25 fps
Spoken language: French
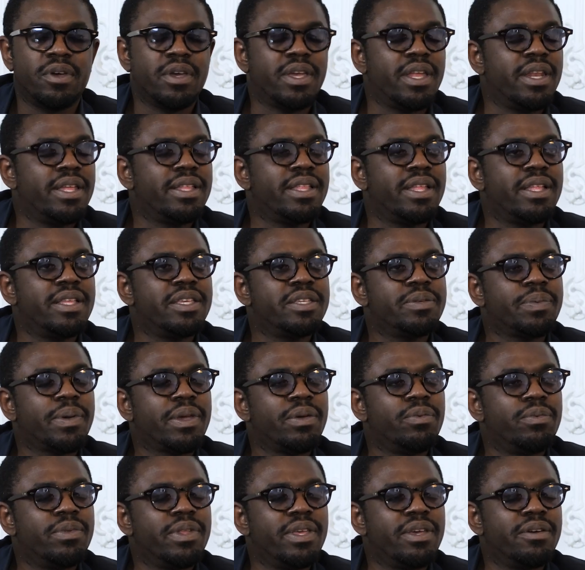quel état d'esprit
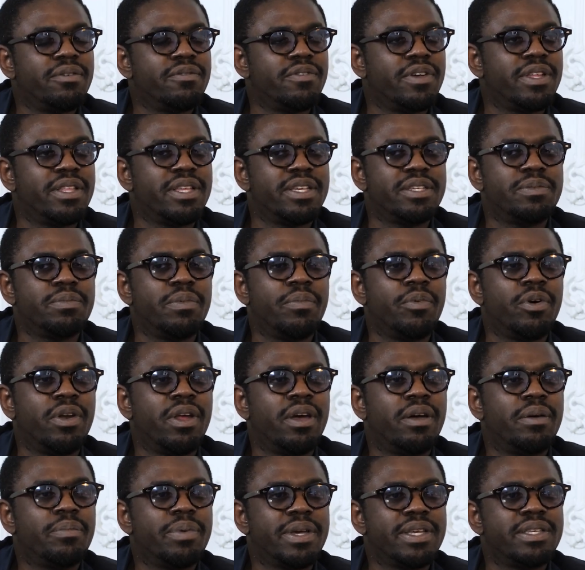on est en fait à ce
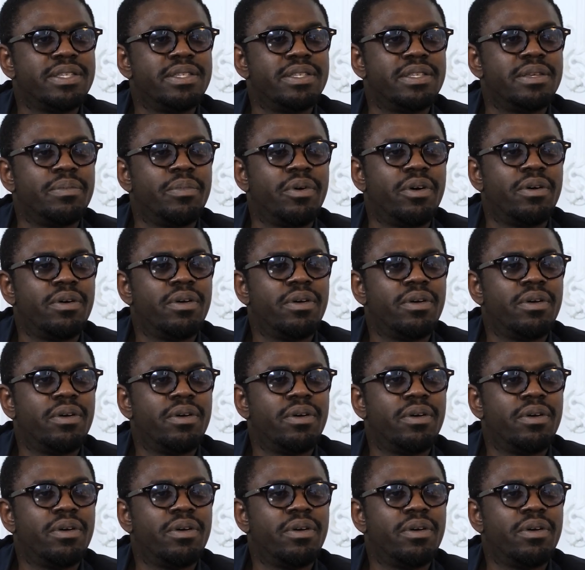moment-là, précisément